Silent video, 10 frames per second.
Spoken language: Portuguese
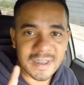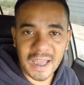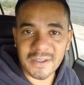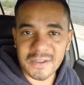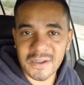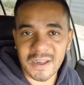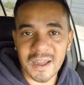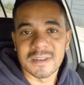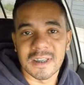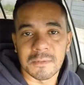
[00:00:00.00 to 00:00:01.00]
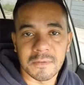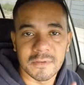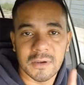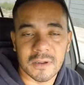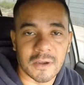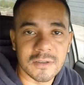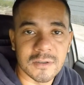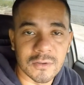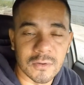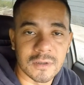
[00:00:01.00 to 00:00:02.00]
E aí, doidona? Seja bem-vindo ao canal
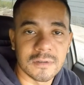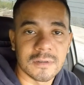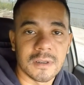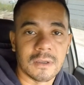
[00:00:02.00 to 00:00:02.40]
Estros Doidos.